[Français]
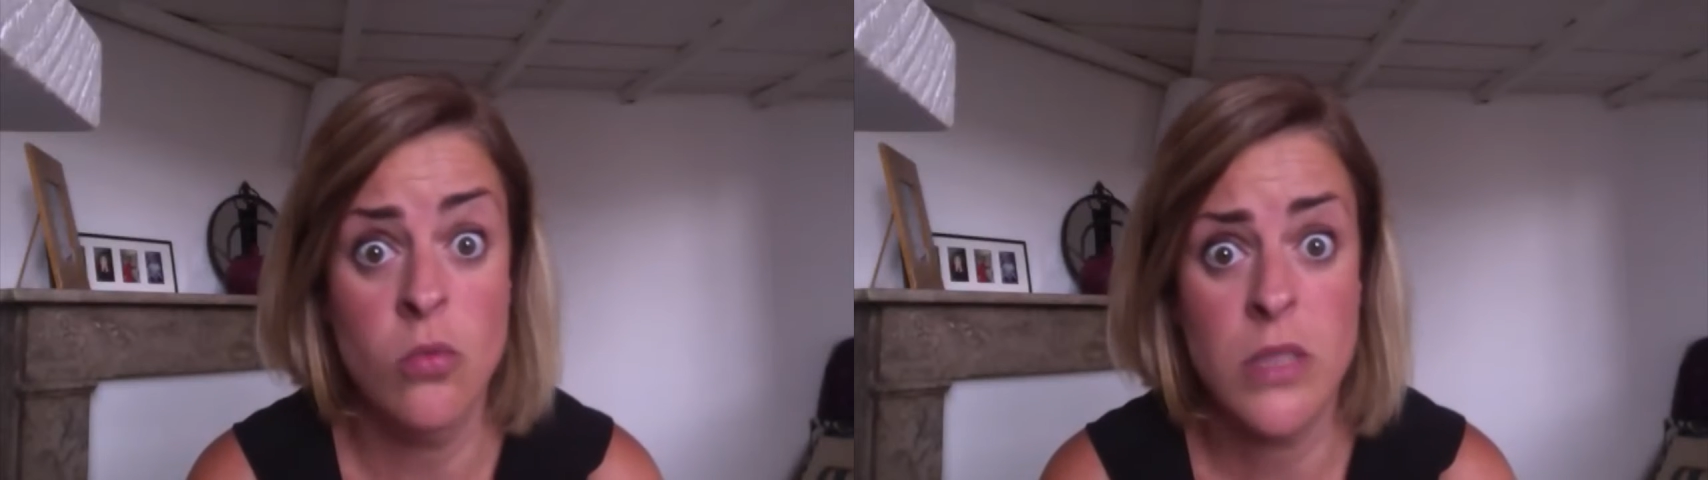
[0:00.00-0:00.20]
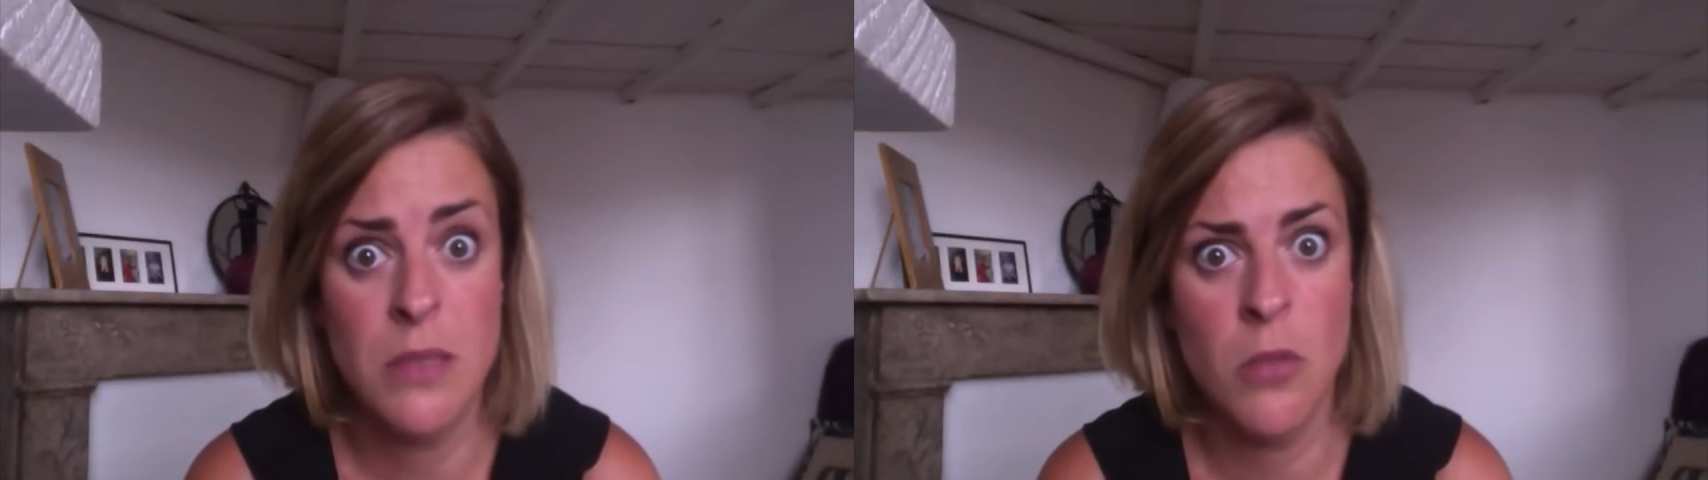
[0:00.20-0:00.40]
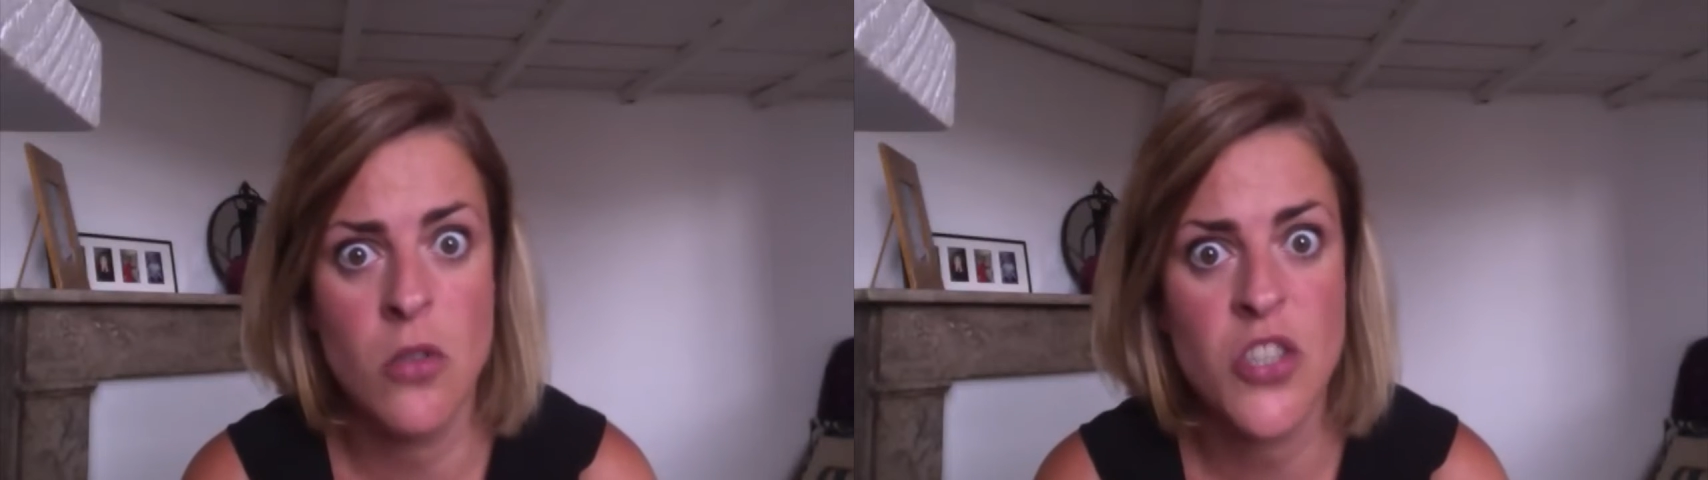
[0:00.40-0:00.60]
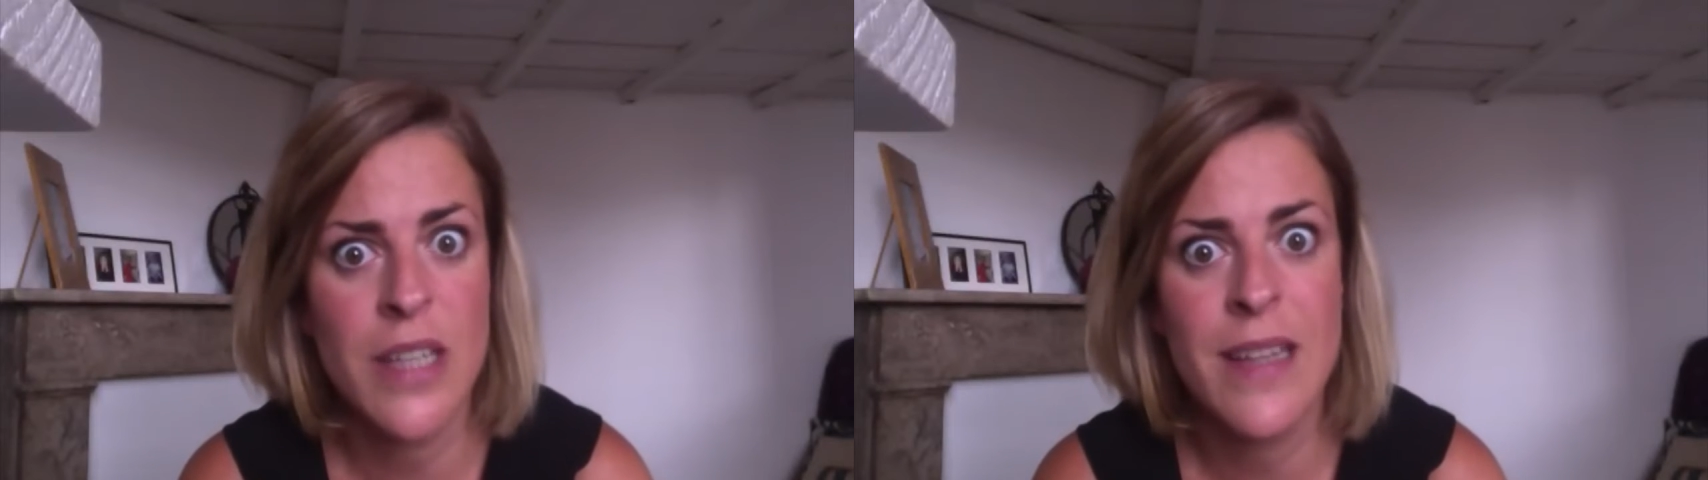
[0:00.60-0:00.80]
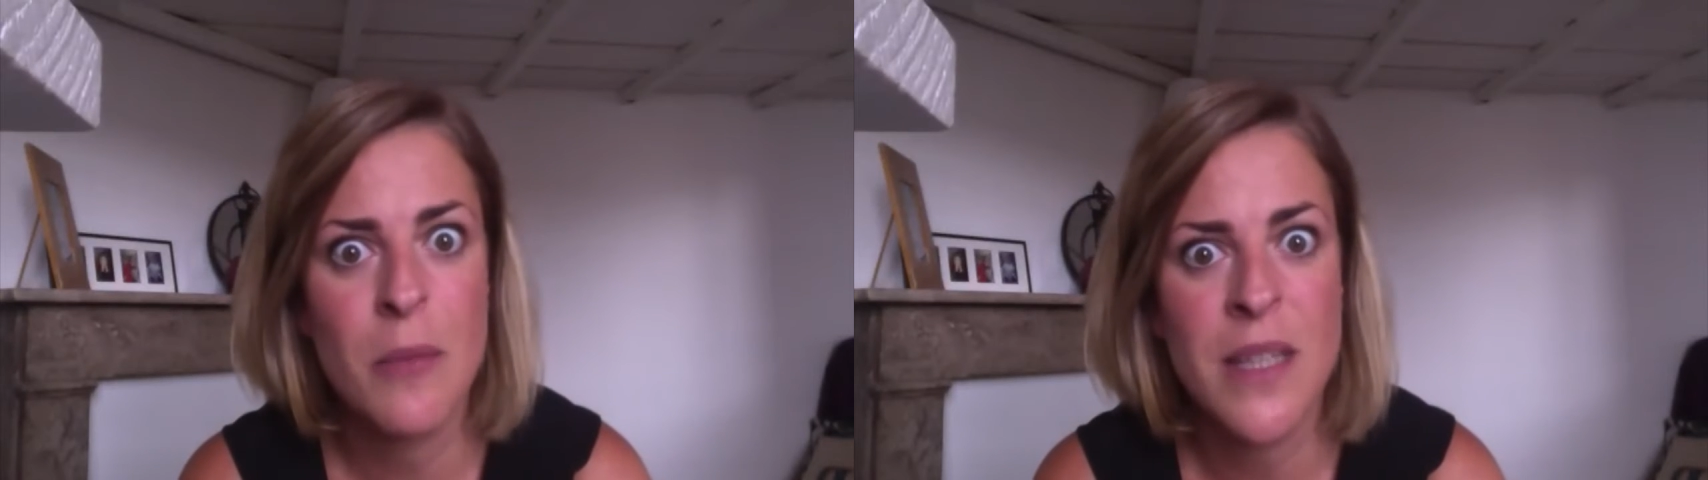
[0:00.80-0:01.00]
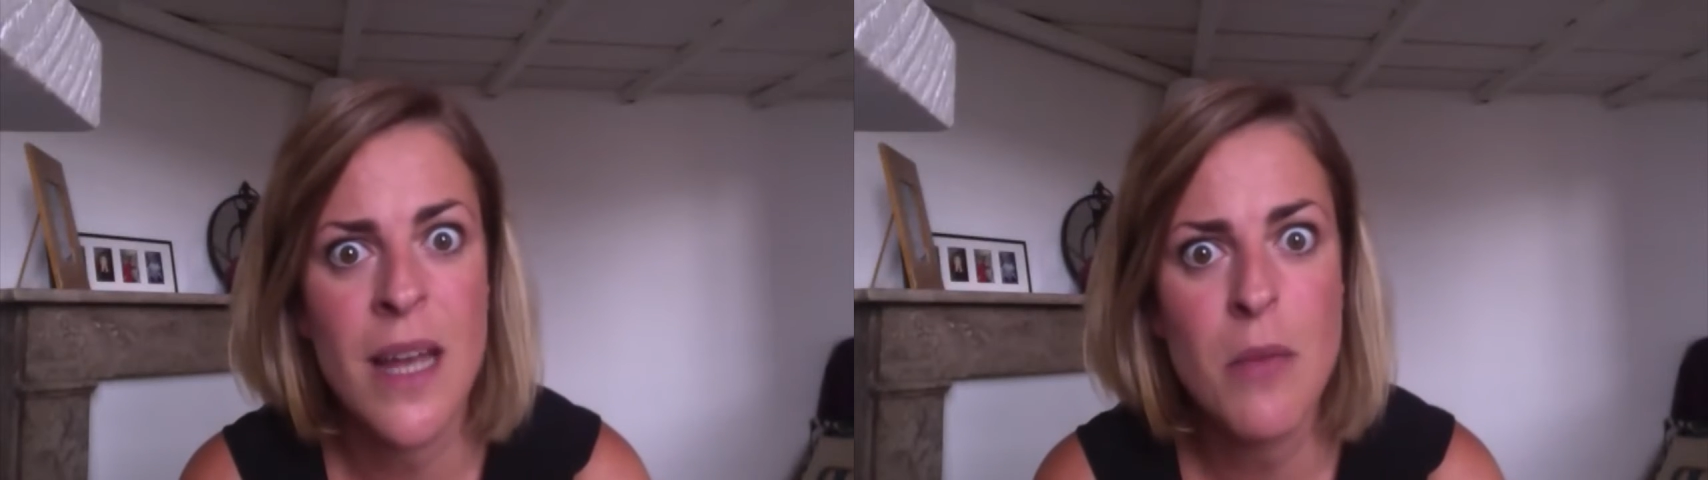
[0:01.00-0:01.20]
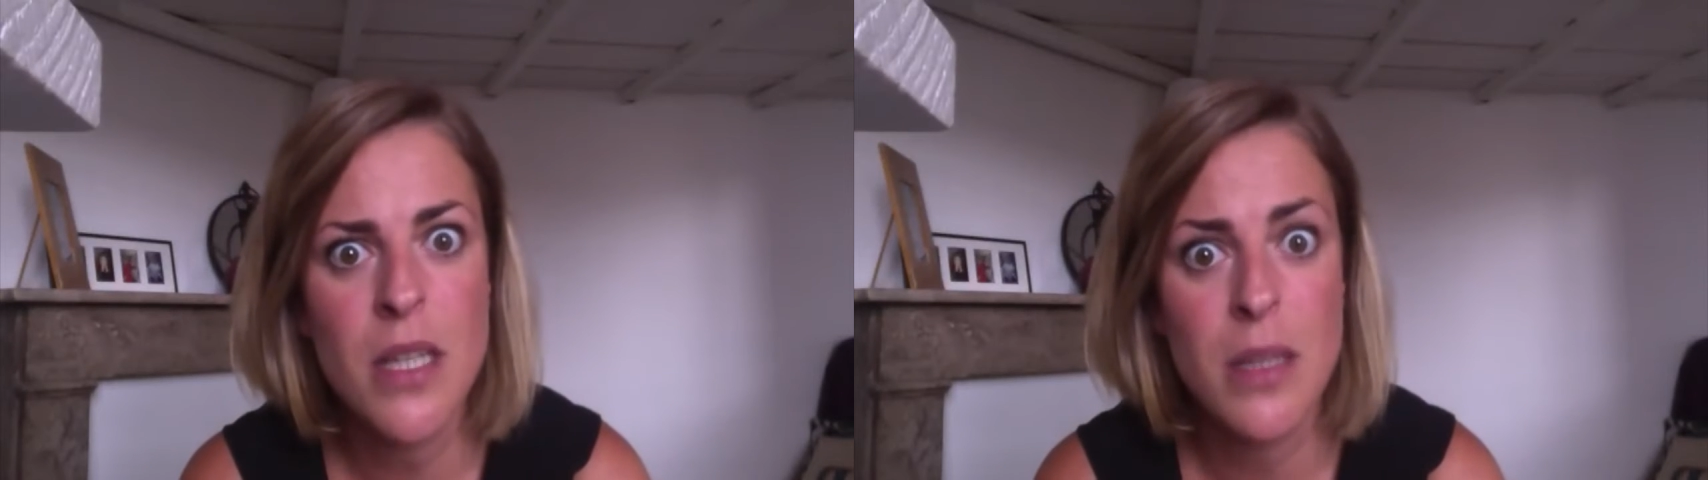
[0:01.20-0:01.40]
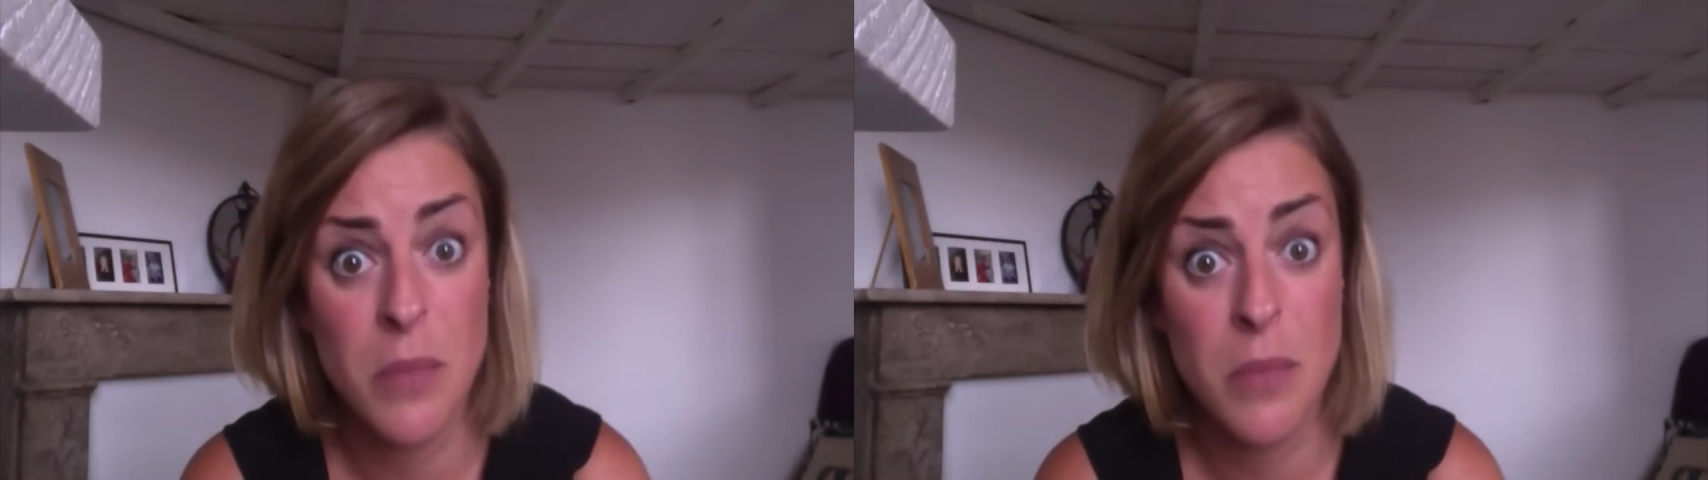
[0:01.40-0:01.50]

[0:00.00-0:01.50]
dimanche interminable et